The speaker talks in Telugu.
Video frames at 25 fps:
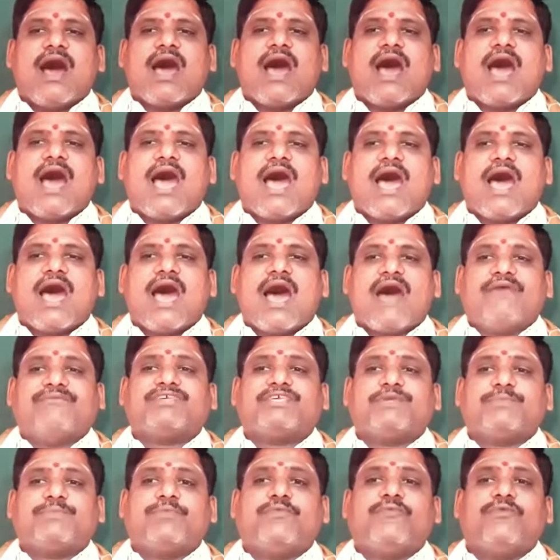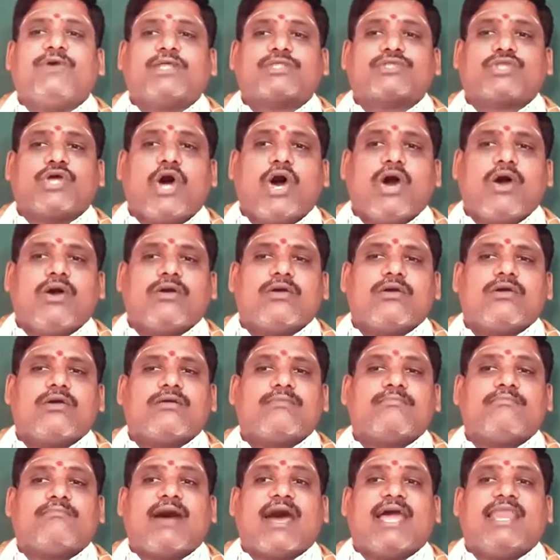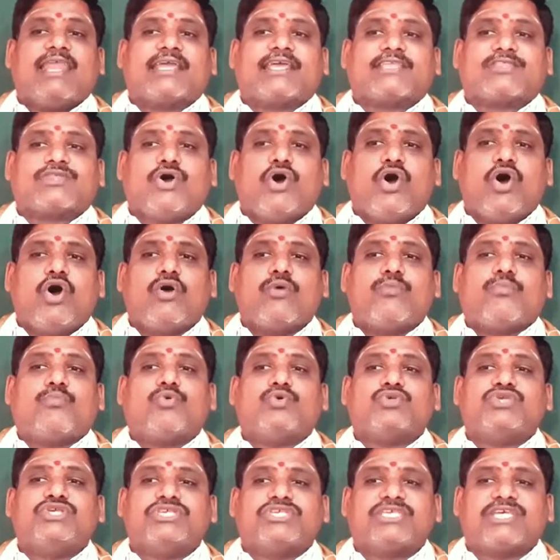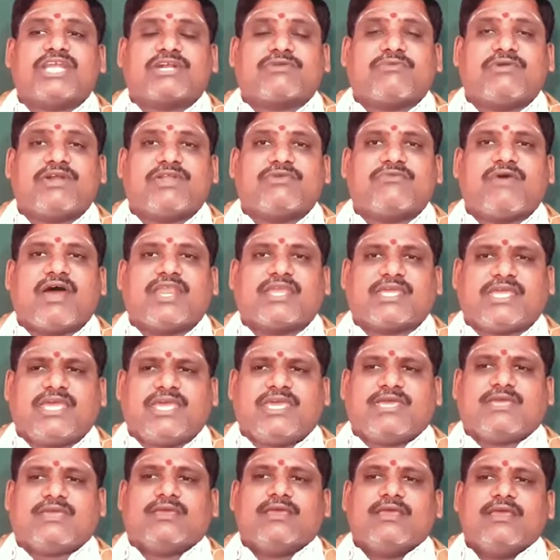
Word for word: ఆ అవిషి పువ్వులతో మాలికతో పూజించినటువంటి వారికి